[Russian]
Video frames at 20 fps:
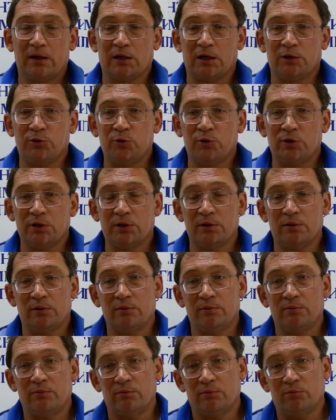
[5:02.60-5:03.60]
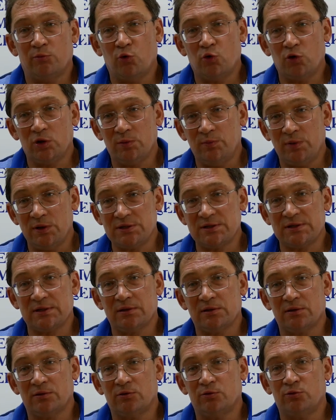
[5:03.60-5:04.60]
которые могут быть
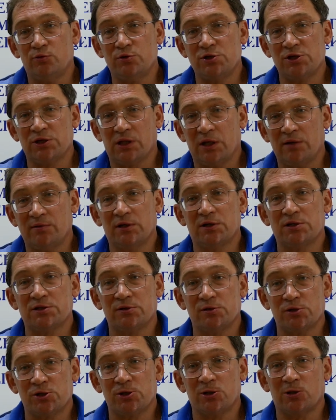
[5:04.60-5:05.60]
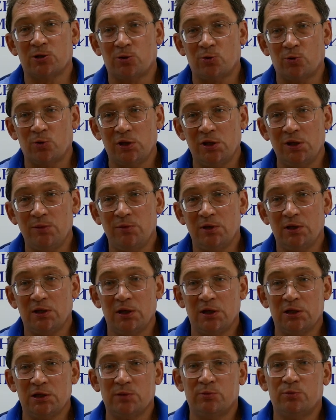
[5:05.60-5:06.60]
у человека совершенно другими,
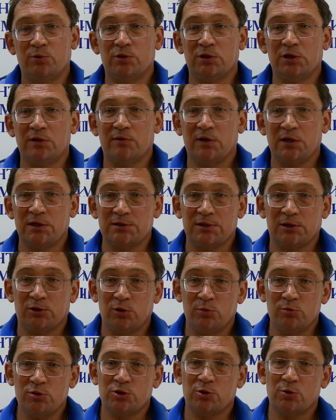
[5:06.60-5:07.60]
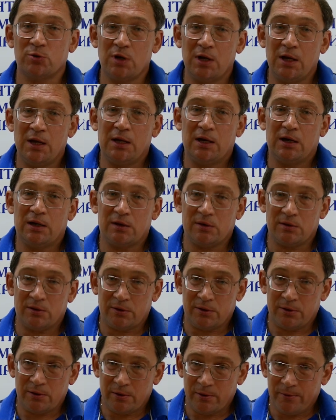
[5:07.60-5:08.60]
и это будет говорить о том, что
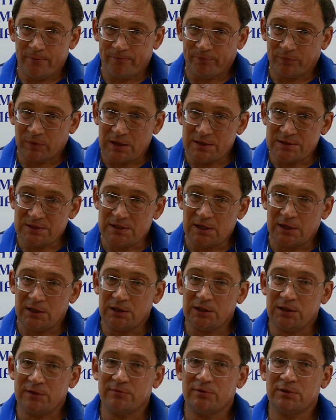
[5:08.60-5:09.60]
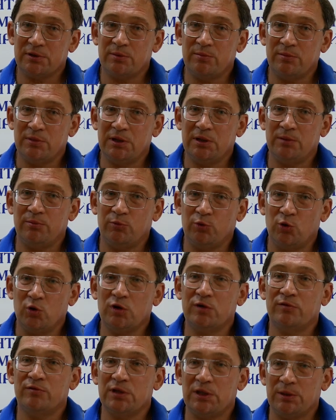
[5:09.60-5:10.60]
э, из-за этого мы
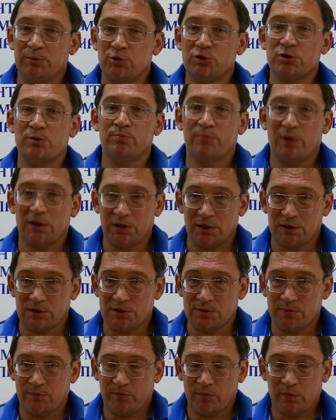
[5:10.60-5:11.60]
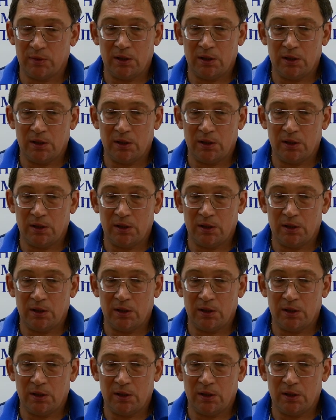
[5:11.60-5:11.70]
многого не можем понять.